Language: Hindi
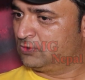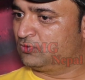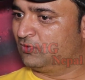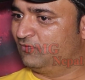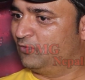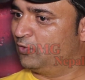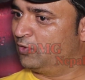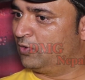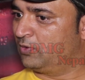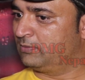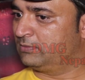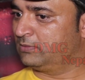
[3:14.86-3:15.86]
तो वो
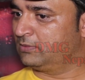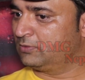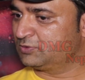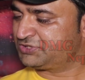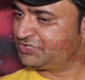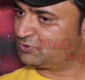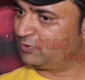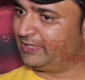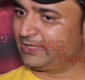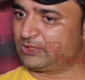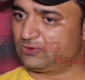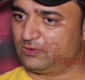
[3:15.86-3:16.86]
उस चीज़ को
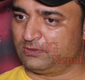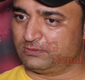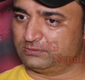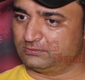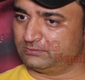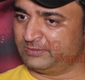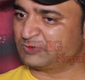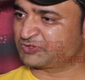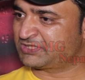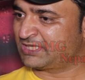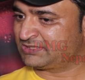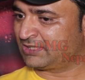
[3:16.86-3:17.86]
लेके तो मैं
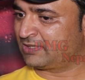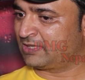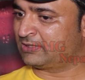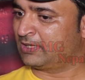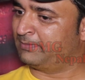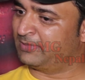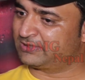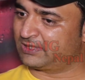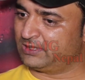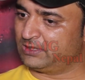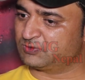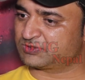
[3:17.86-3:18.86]
उसके साथ चल रहा था
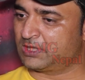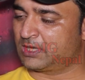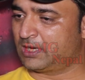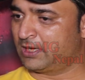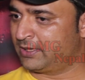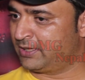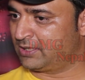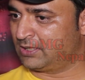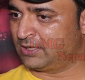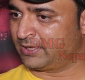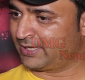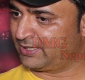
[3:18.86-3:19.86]
मंथली उसका खाने
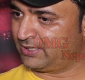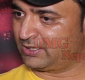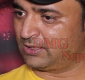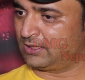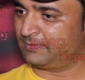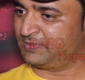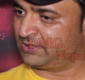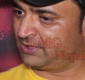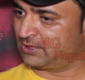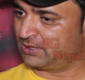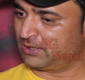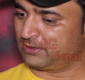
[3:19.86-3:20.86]
का रहने का
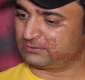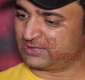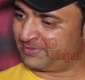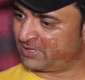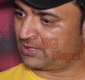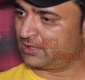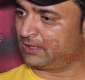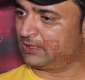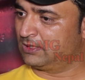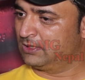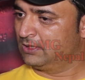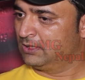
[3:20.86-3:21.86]
पीने का कपड़ा का
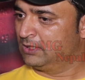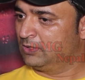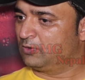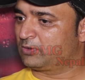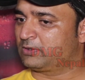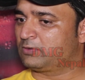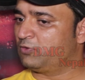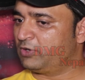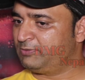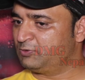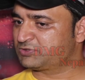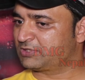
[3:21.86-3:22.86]

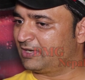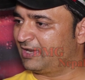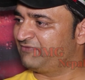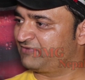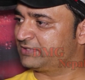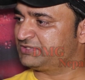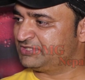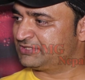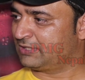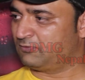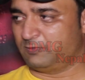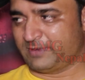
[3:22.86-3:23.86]
कोई भी उसका लाइफ का चीज़
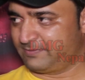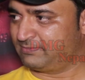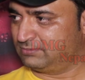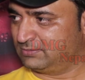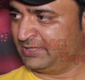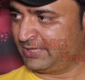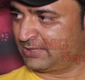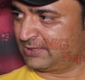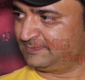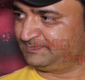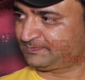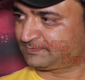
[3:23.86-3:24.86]
था वो मैं दे रहा
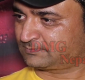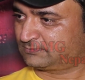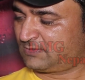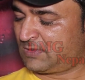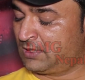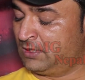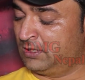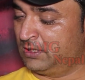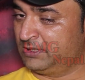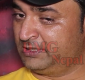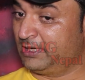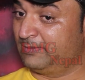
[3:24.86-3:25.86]

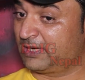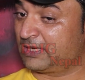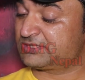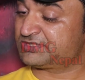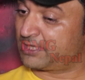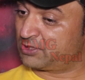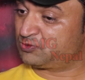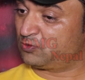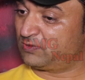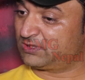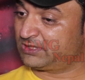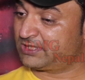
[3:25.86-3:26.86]
था ये हमारा स्टार्ट जो
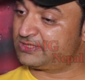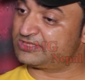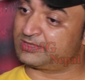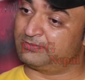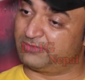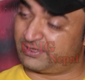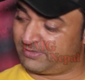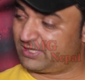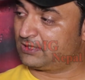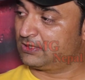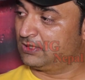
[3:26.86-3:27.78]
हुआ था ये दिसंबर में